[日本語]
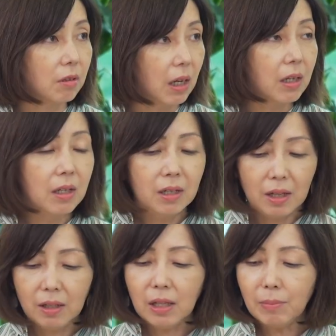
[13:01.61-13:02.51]
が、ね
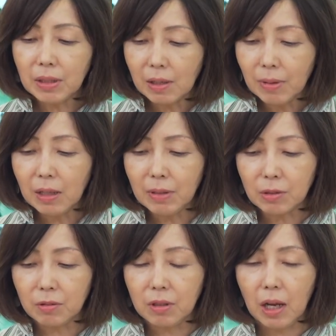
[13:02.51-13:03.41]
たまたま今
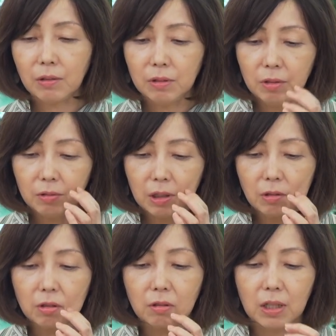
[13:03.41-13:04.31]
そのあの日本だ
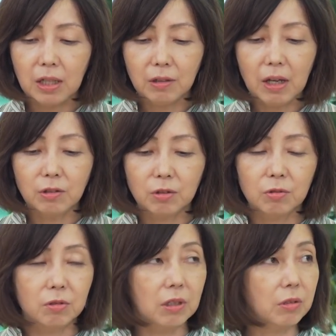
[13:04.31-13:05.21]
とその D&I の
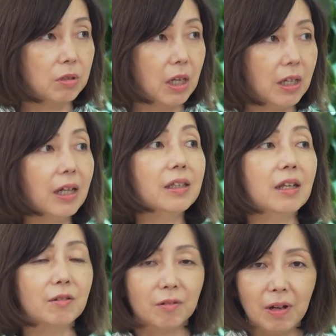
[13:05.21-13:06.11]
象徴が女性になっ
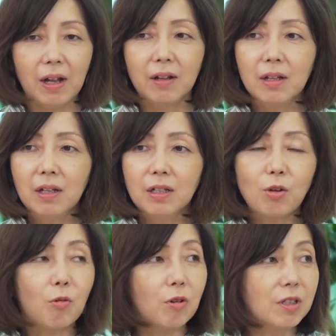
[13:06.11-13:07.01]
ているのは、
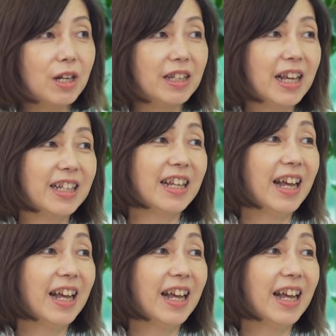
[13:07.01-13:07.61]
そこすらできてな